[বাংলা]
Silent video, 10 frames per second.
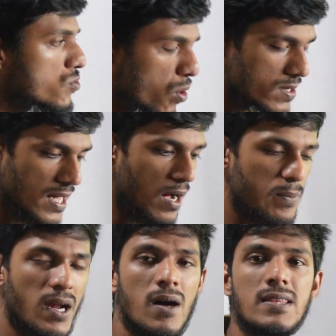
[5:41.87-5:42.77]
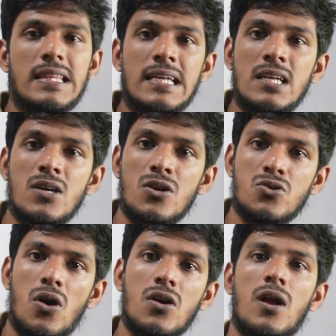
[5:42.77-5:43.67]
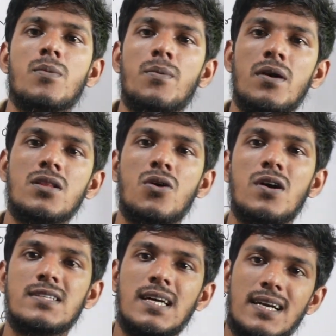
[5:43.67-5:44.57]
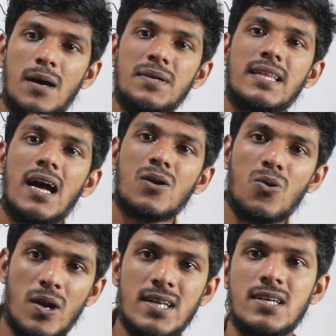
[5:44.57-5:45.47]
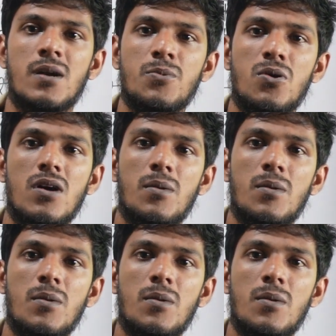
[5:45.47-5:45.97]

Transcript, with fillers: যদি আমরা দৃঢ় সংকল্পবদ্ধ হই যে এটা আমি ত্যাগ করেই ছাড়বো